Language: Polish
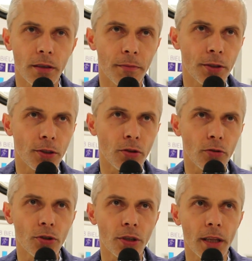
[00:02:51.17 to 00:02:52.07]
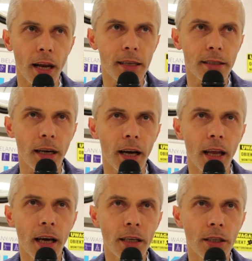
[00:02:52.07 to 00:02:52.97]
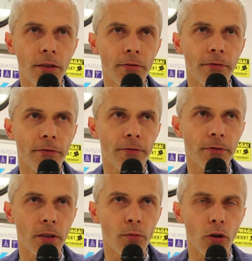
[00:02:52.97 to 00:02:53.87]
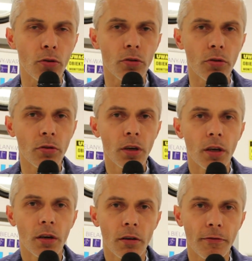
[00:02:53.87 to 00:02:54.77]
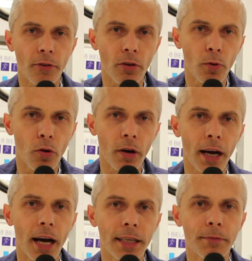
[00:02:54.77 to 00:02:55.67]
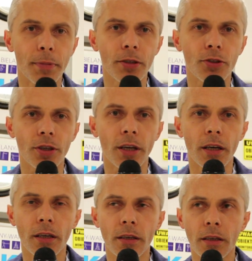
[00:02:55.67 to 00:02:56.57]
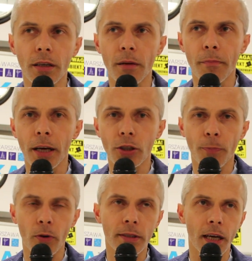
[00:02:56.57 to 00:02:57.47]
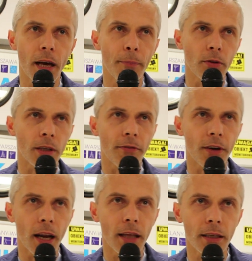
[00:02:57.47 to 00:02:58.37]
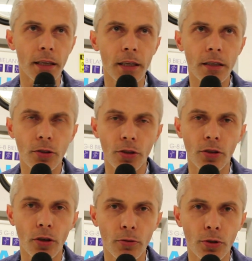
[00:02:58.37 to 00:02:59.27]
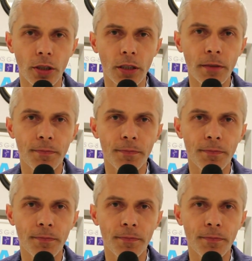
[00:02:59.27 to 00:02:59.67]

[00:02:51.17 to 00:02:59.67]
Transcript: Będzie to już 11 gala i w tym roku Formułą gali będzie e, mecz Polska-Japonia w karate, Shinkokushin.